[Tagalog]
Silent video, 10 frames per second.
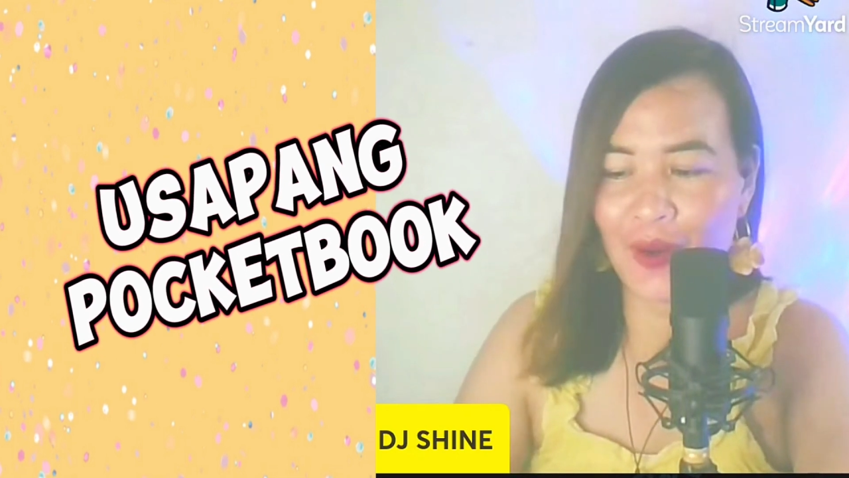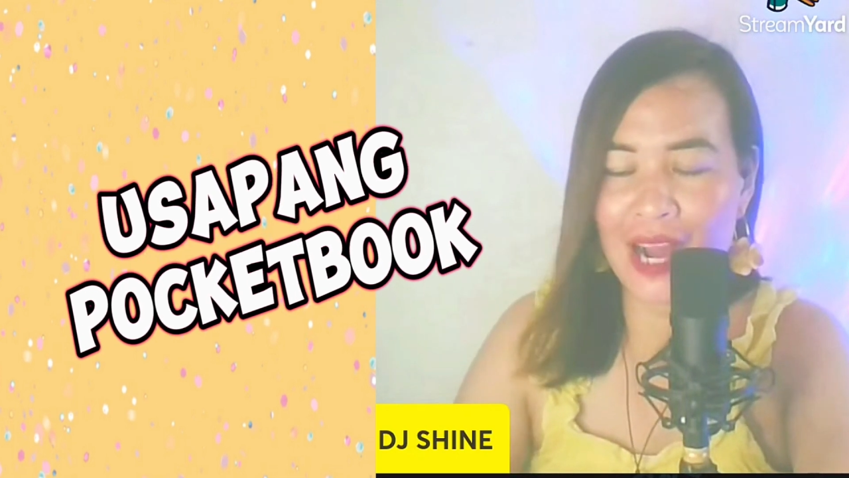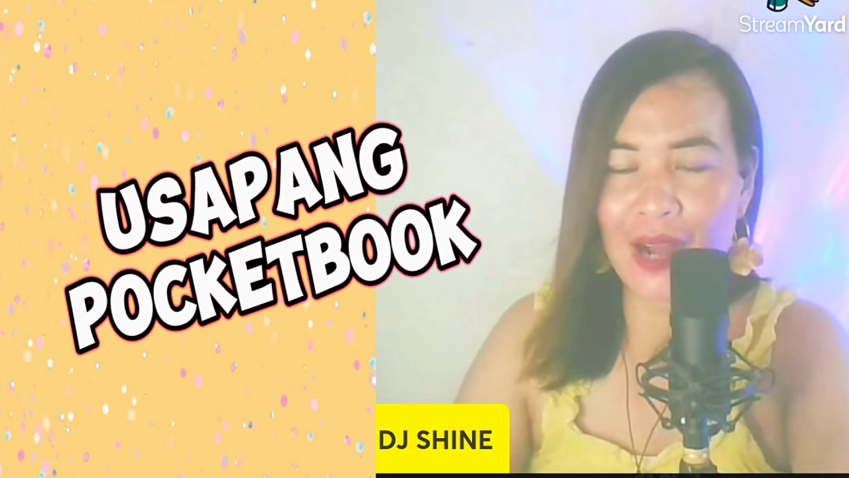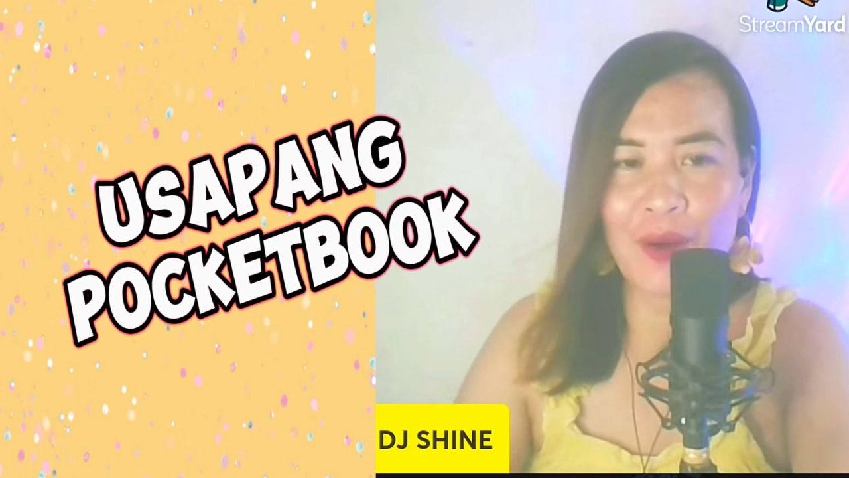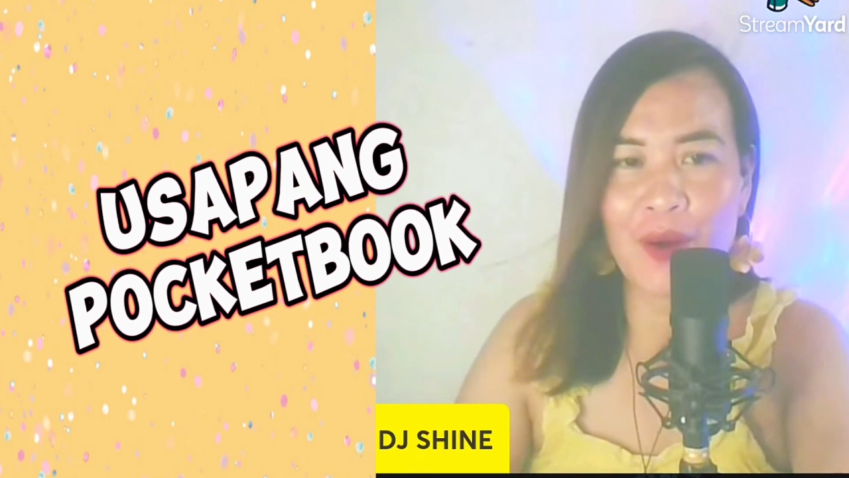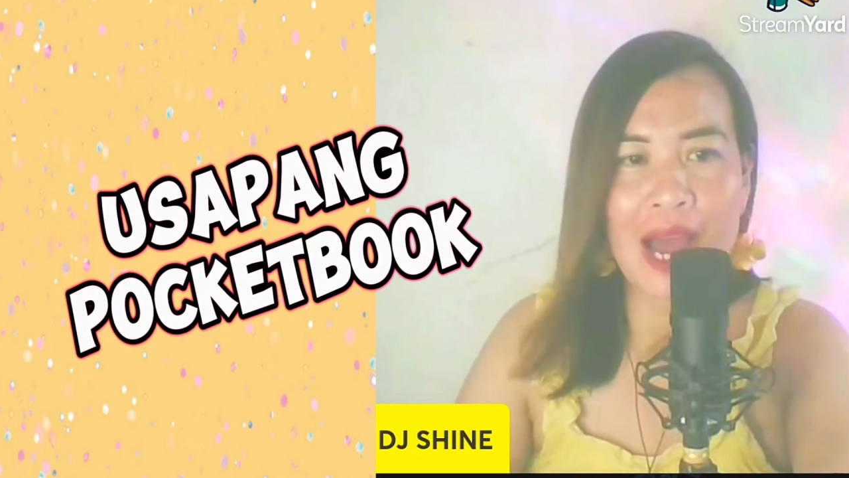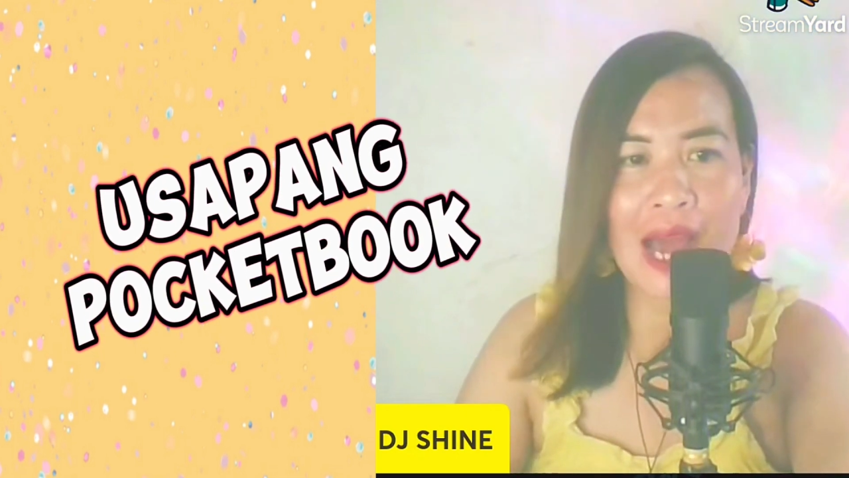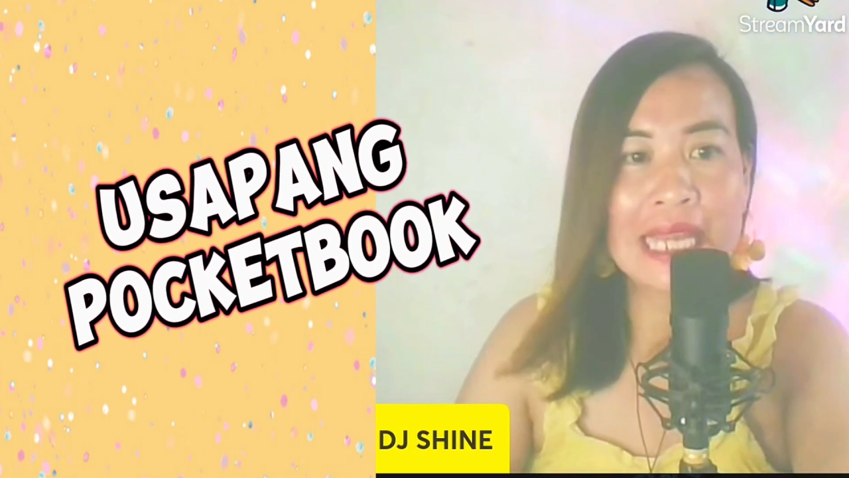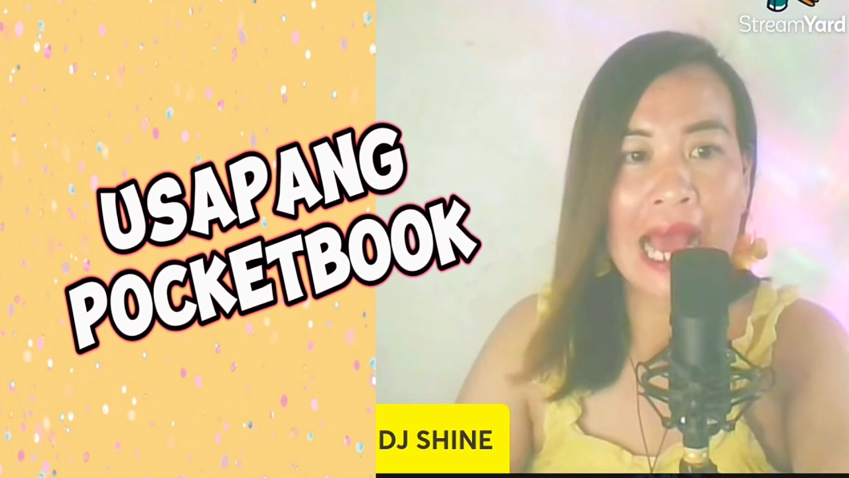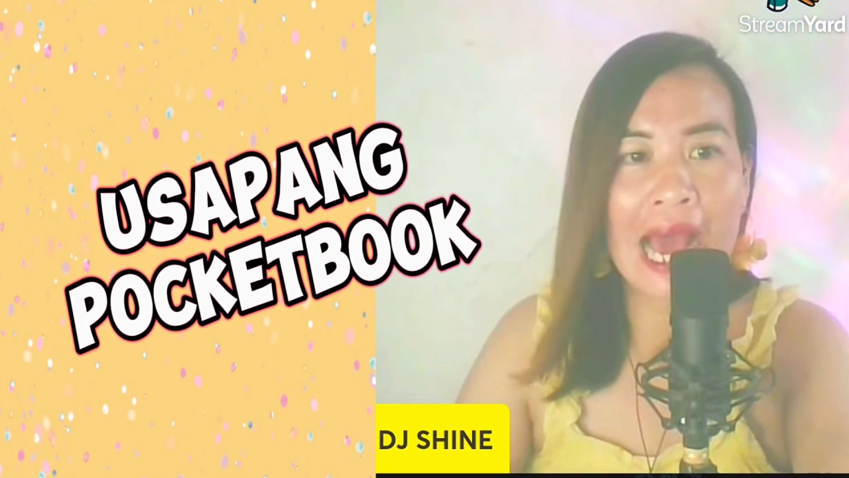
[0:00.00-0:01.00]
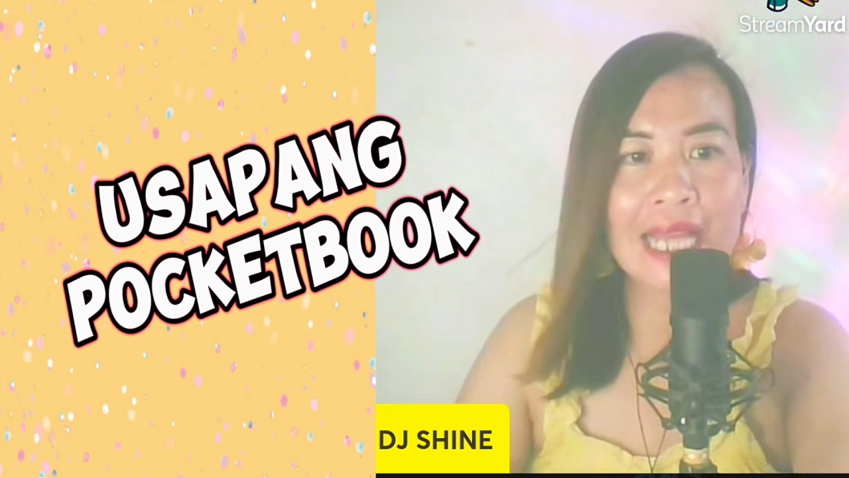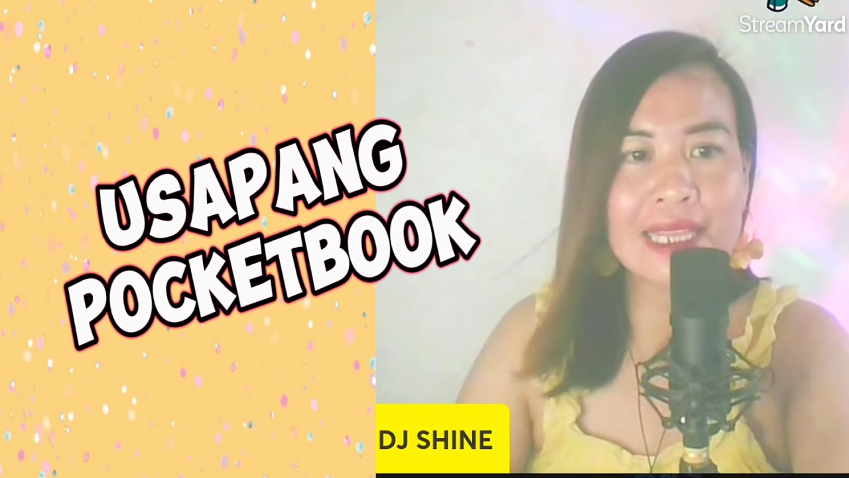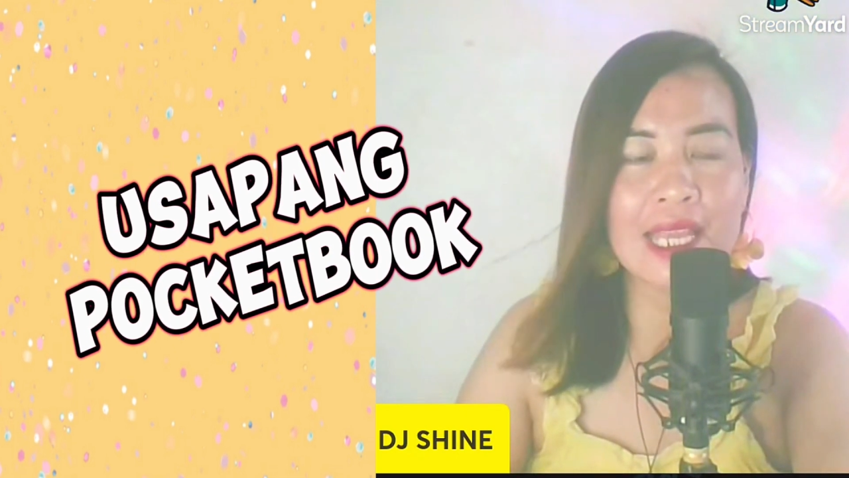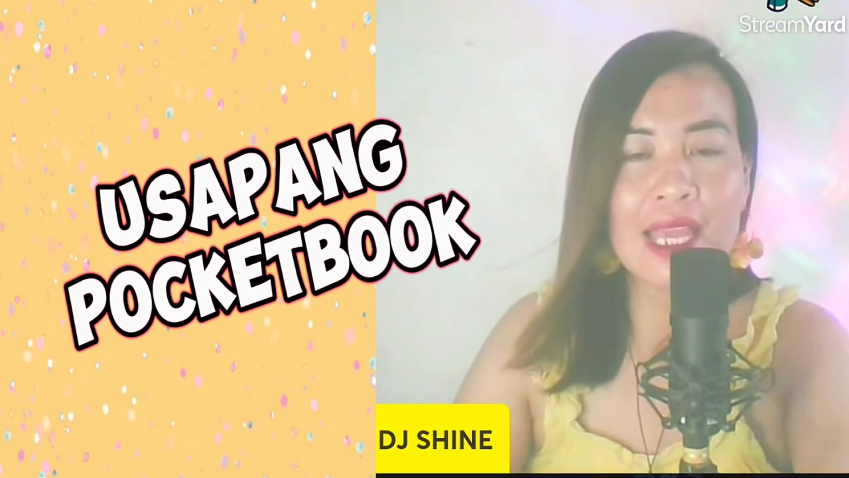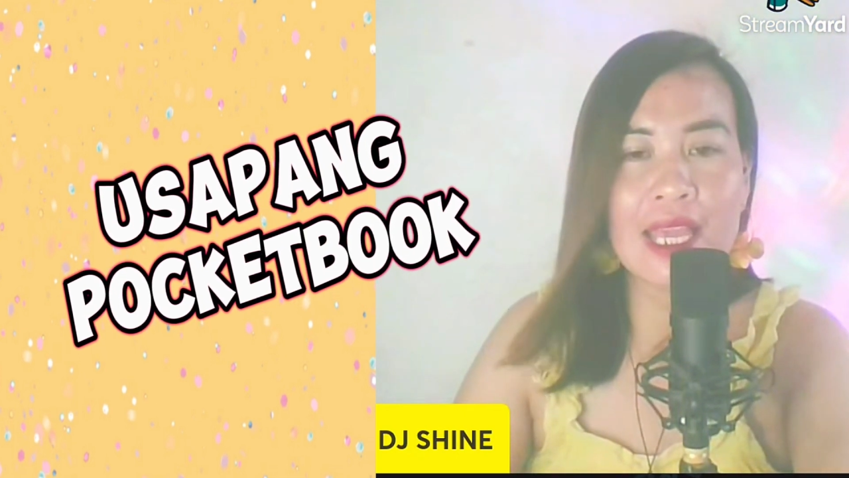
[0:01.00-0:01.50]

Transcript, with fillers: ako, anaadik.